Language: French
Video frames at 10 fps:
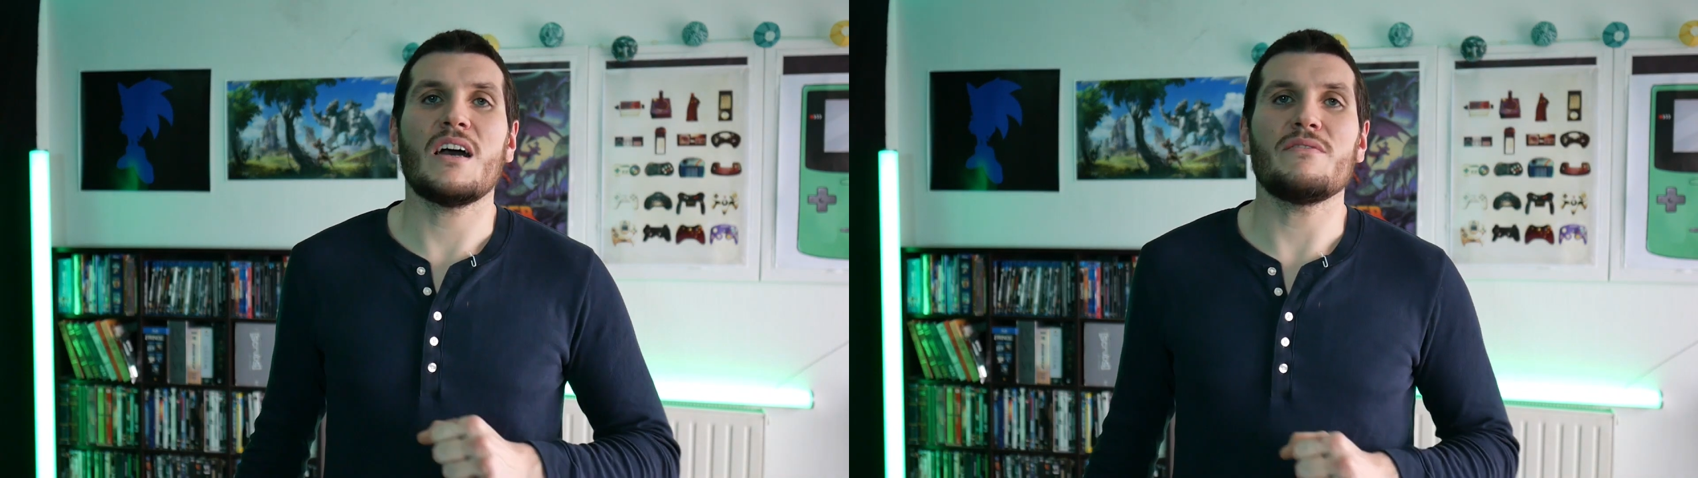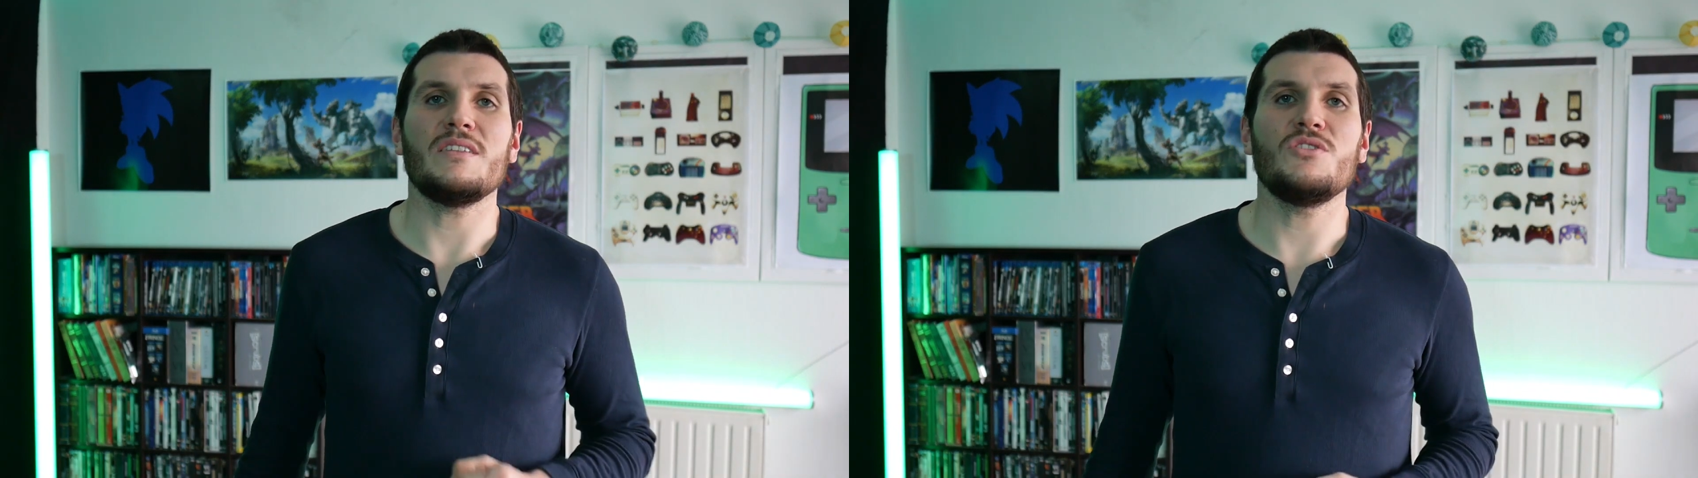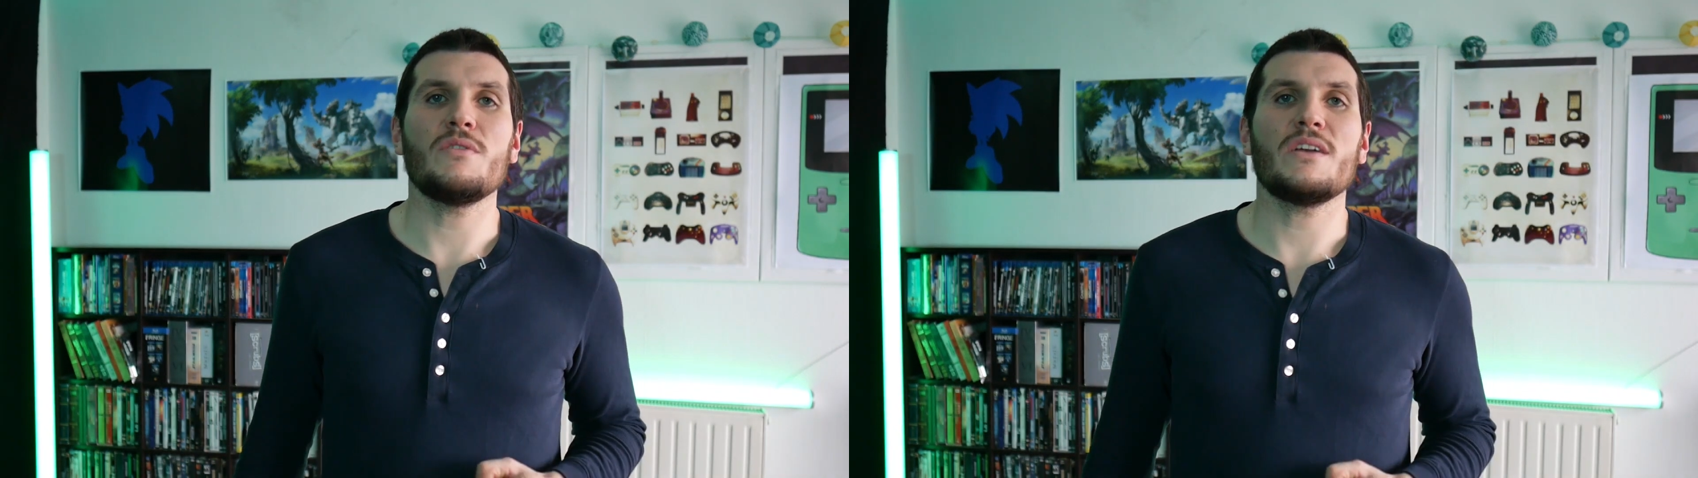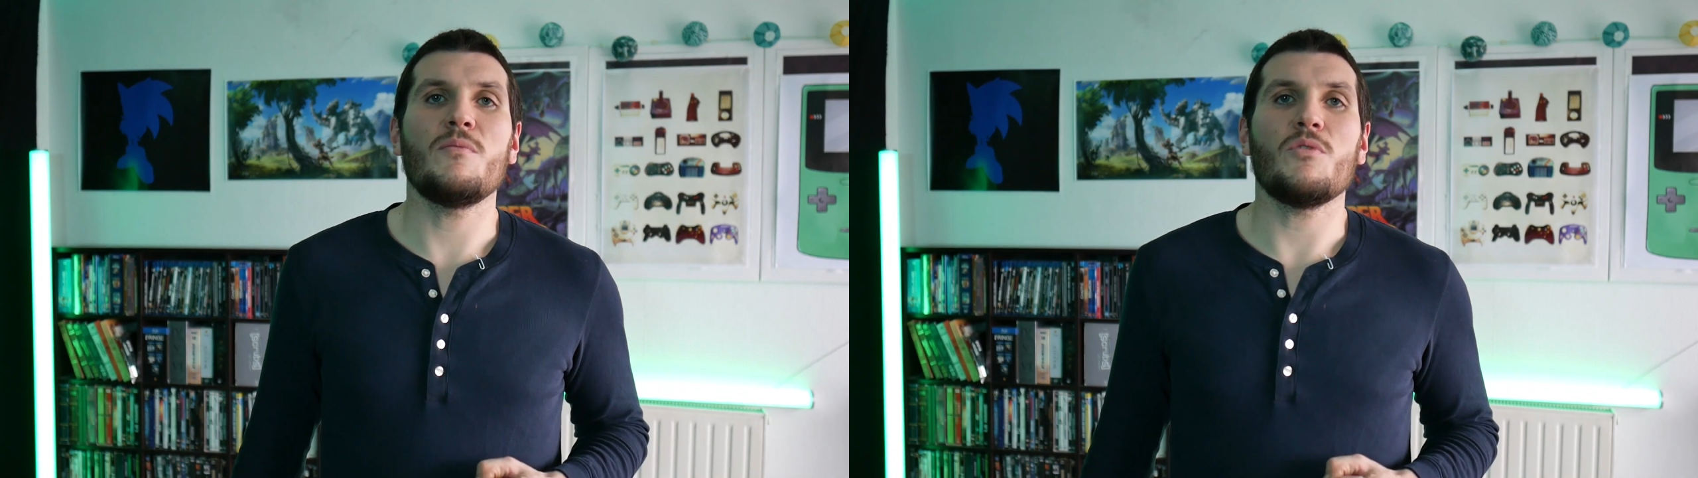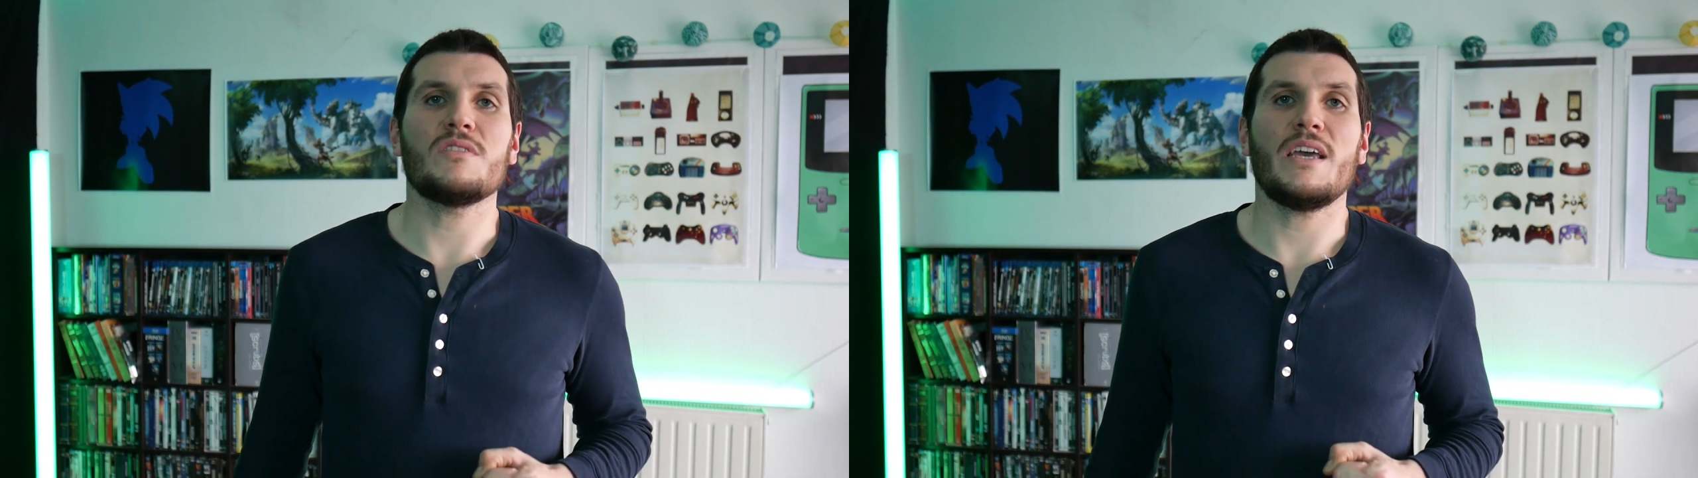avis dans les
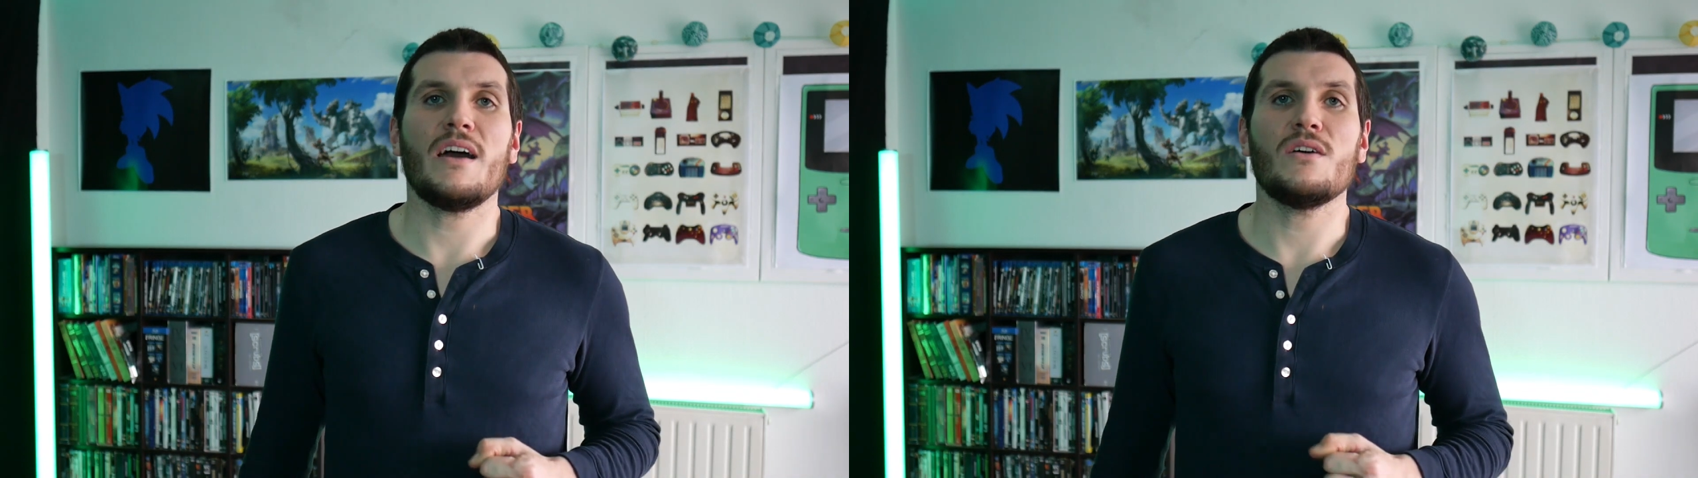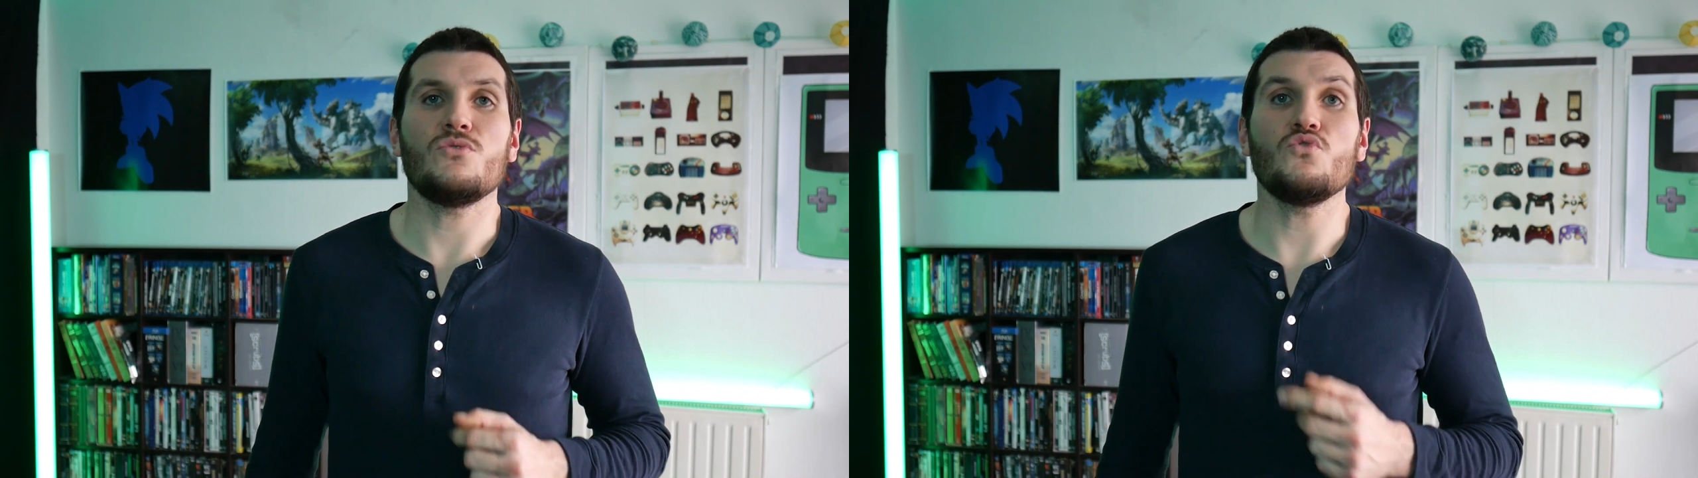commentaires,